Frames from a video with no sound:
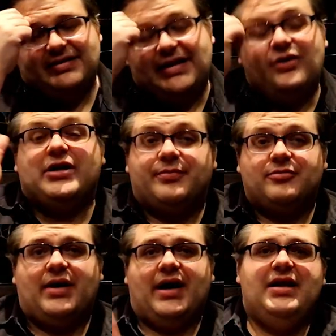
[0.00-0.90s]
Dennoch gab es ein
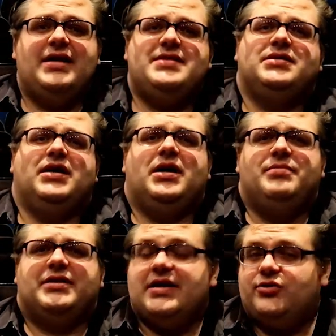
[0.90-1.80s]
paar Highlights. Ähm,
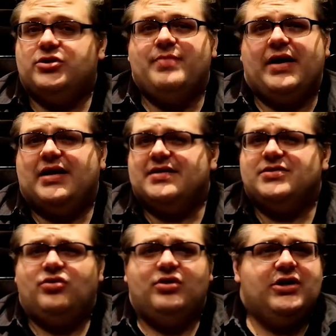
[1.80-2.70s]
ich kann natürlich meine ganzen
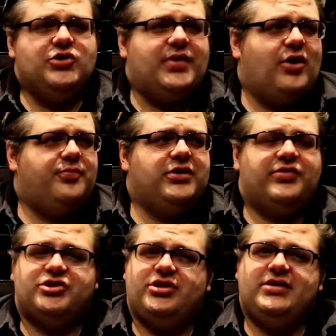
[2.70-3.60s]
Kollegen überhaupt nicht
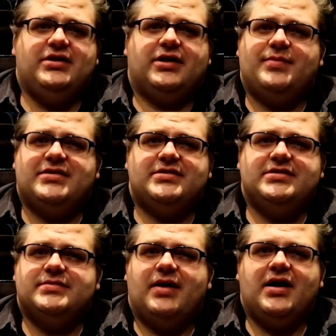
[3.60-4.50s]
verstehen, die ihre
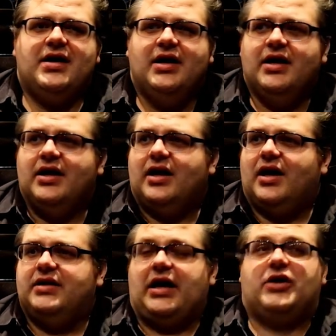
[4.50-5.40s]
Bestenlisten machen.
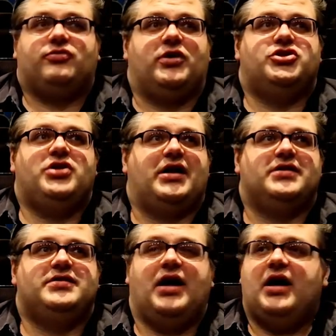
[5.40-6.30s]
Äh, ja, es war ein
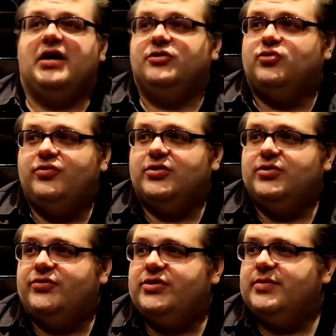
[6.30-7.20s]
starkes Jahr, da waren so viele
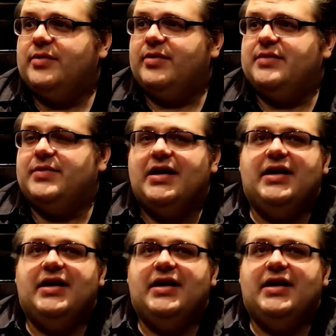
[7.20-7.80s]
gute Filme dabei.